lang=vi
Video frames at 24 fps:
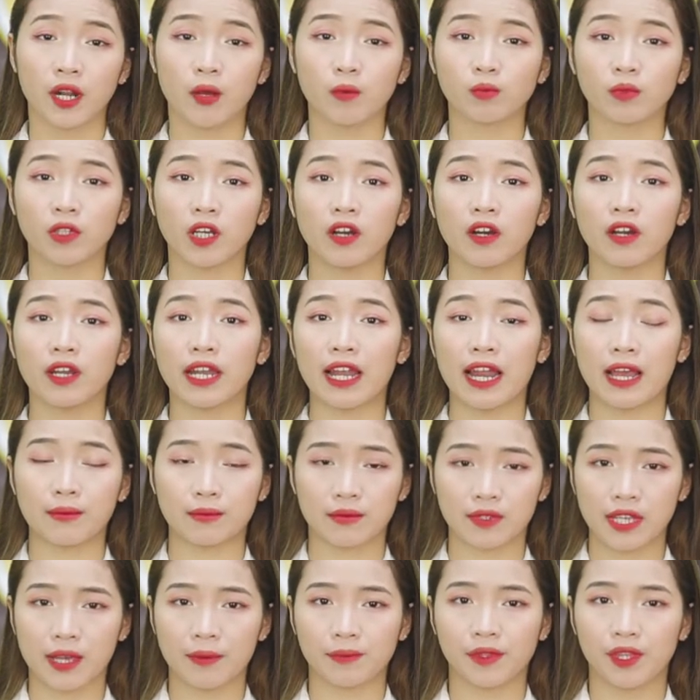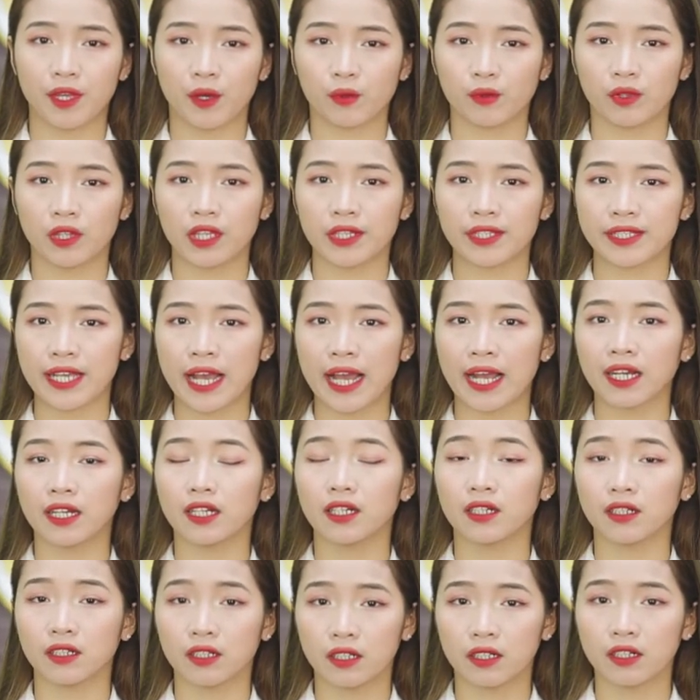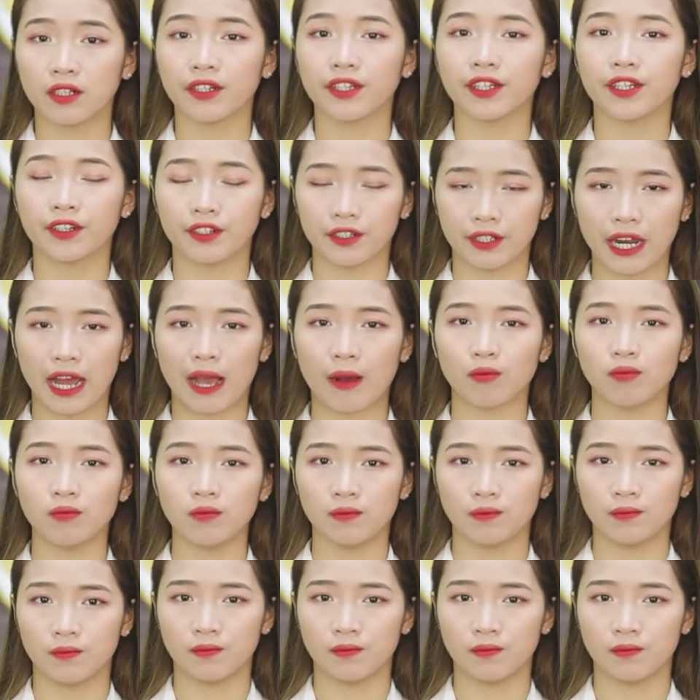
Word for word: đồng thời làm giảm thiểu tình trạng ợ hơi, ợ nóng.